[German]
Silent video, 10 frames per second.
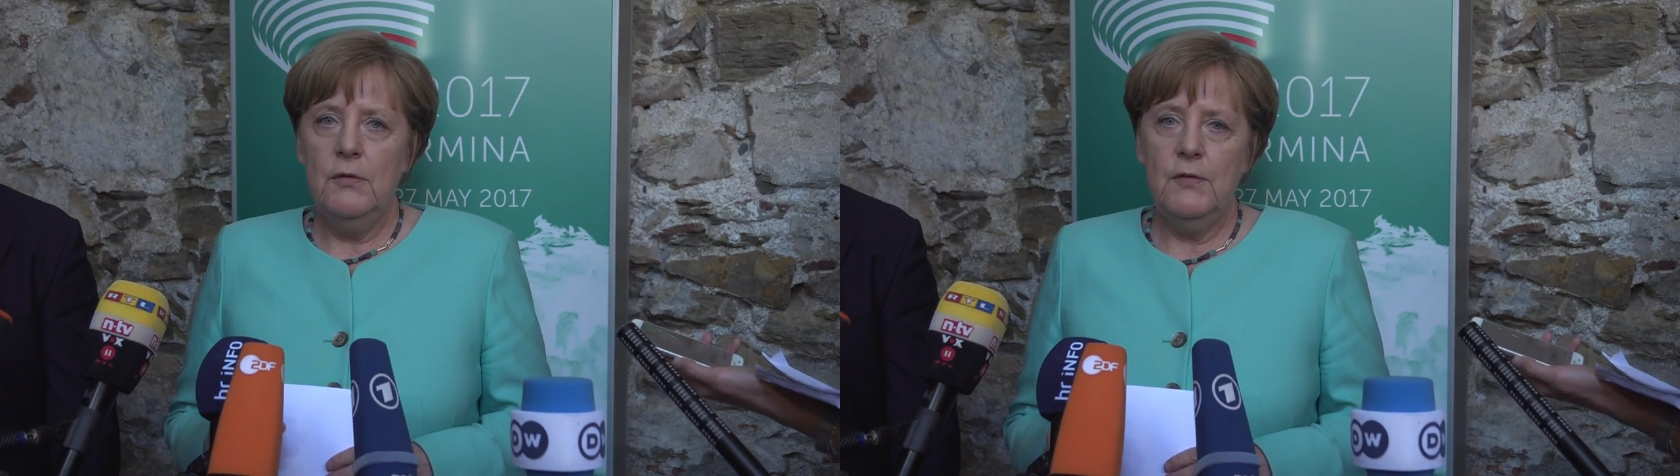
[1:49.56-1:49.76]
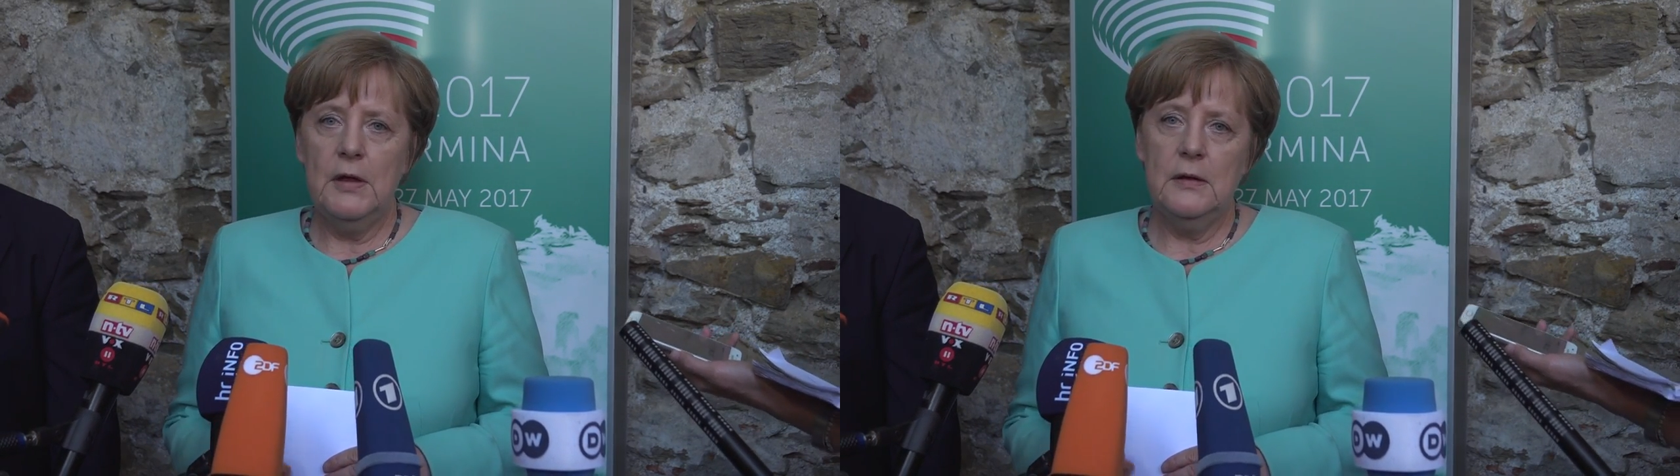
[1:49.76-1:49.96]

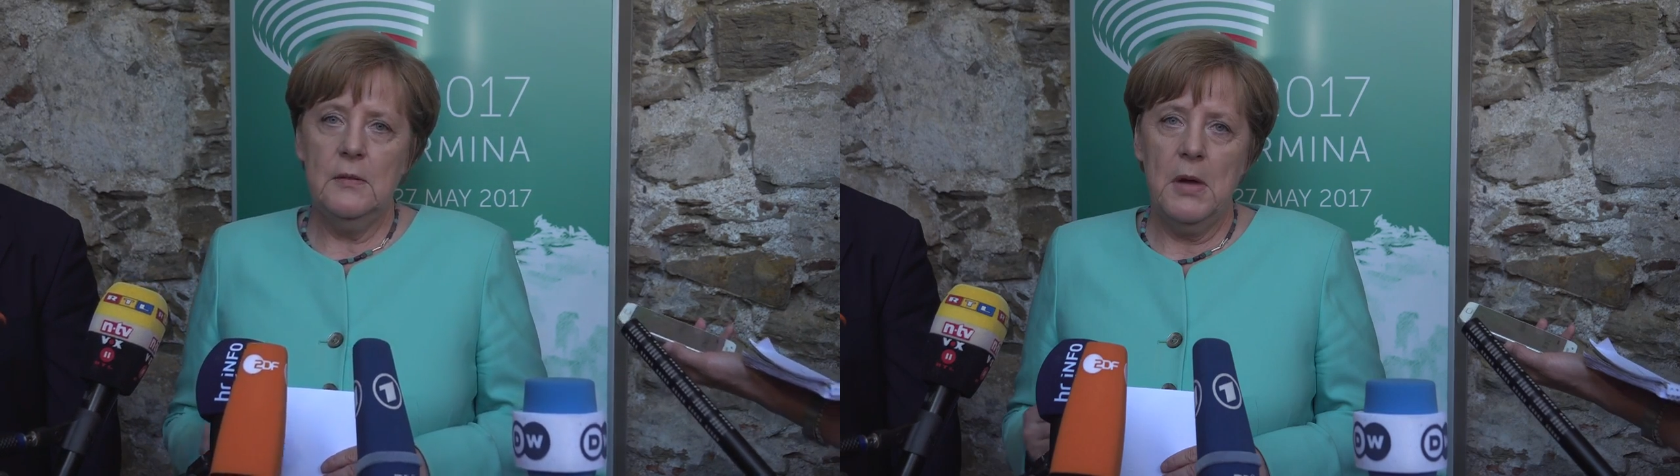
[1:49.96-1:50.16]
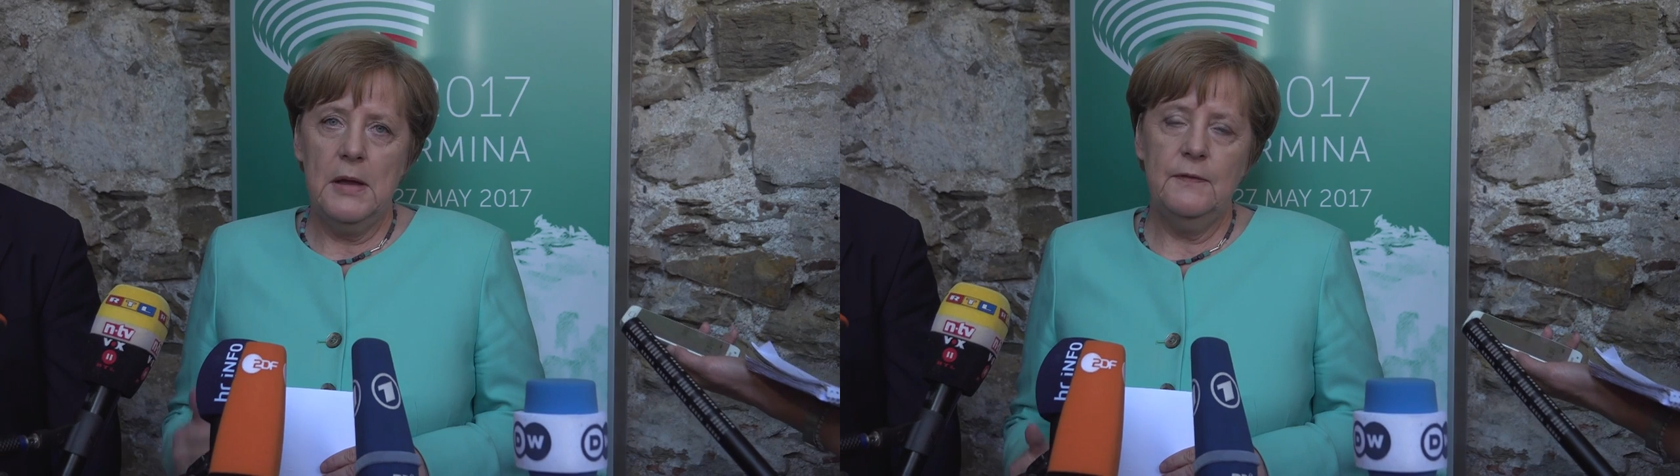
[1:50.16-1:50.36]
Wir werden
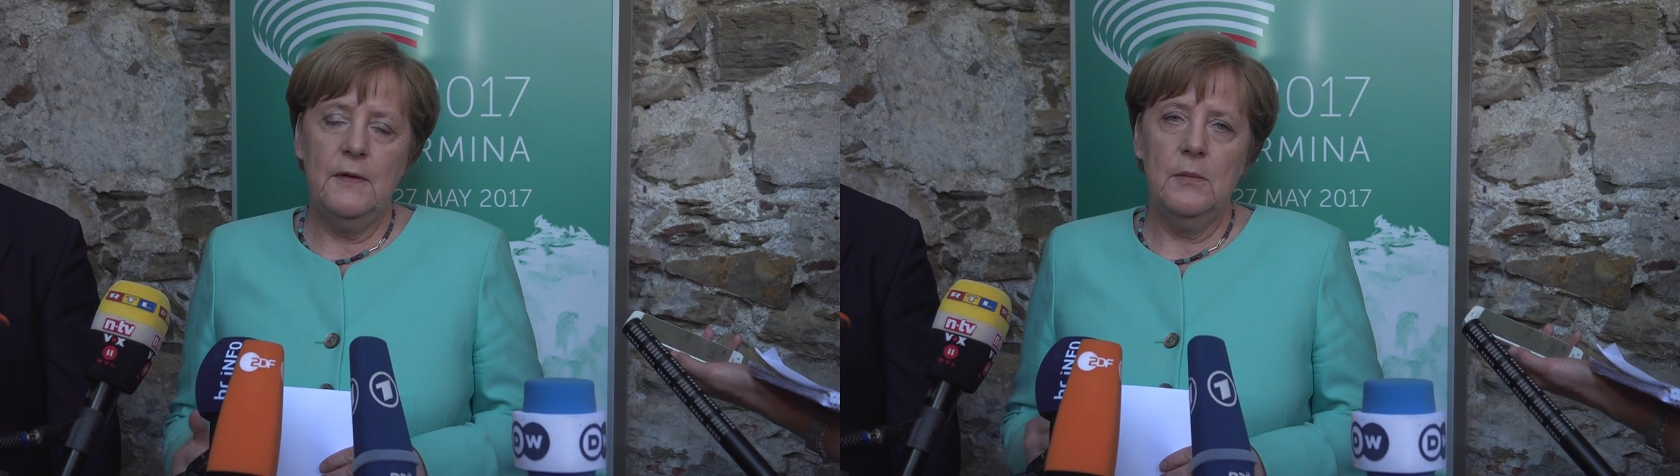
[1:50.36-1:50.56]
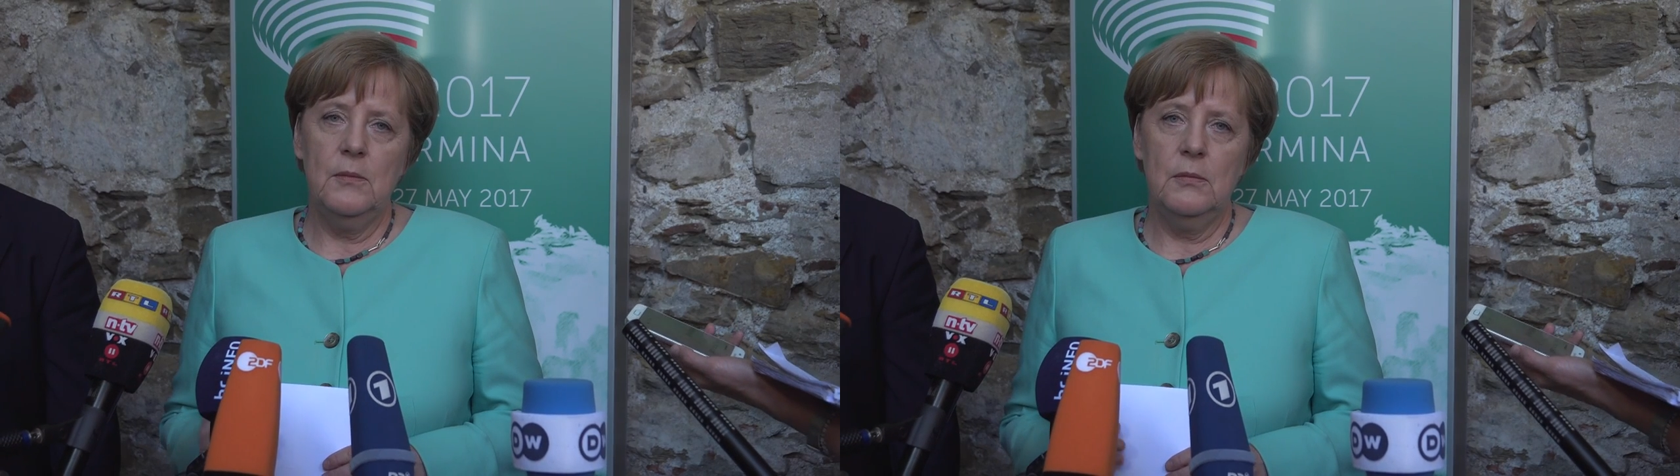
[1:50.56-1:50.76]

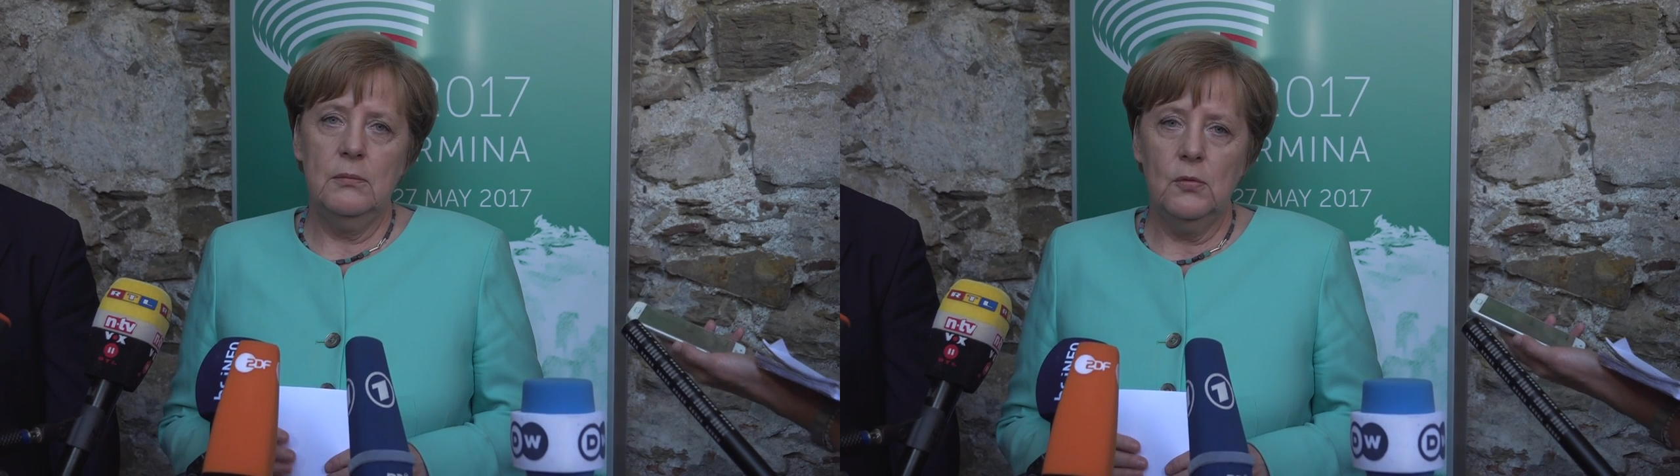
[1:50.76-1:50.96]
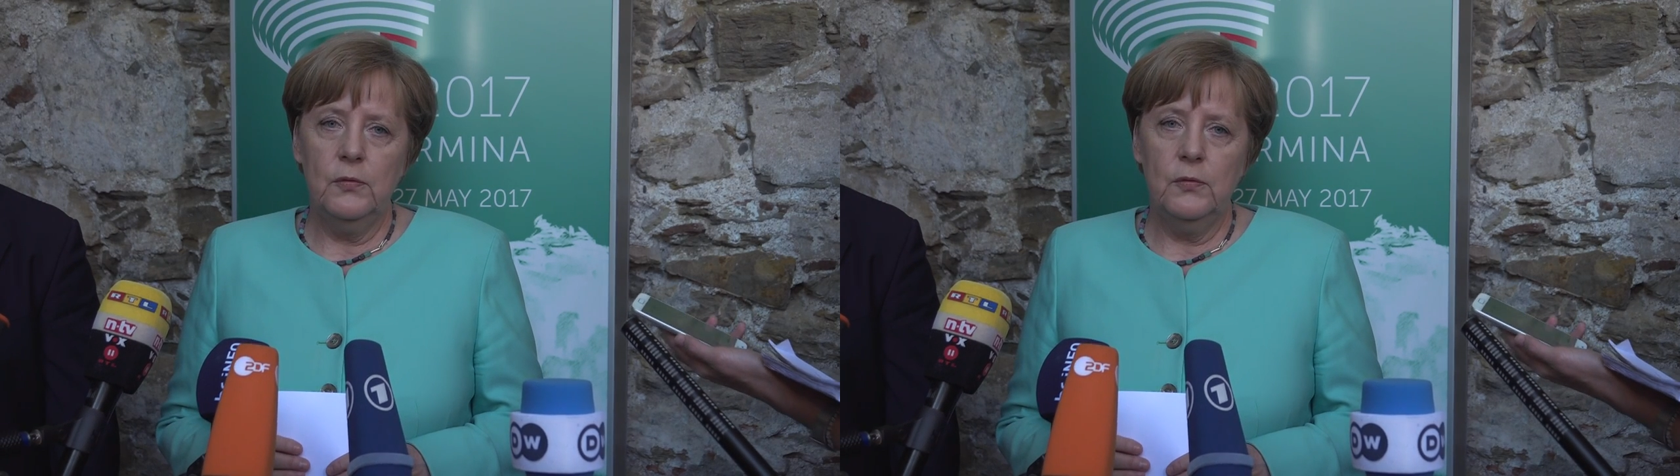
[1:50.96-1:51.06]
gemeinsam